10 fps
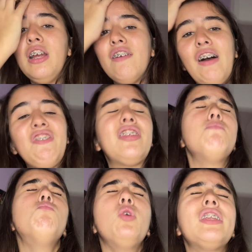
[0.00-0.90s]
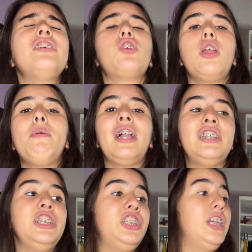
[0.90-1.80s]
vai fazer muita história pela
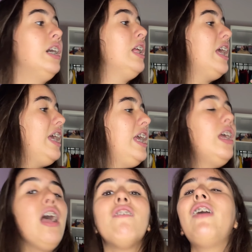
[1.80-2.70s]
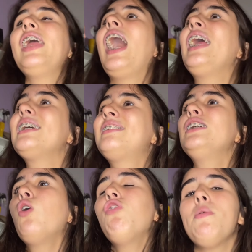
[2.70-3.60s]
Argentina e vai ainda se
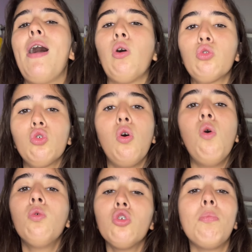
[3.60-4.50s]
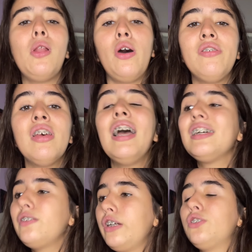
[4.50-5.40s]
confirmar como um dos melhores
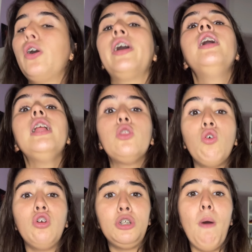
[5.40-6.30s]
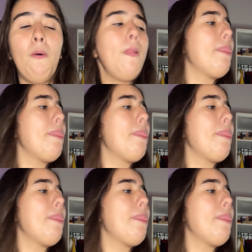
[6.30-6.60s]
da história do futebol.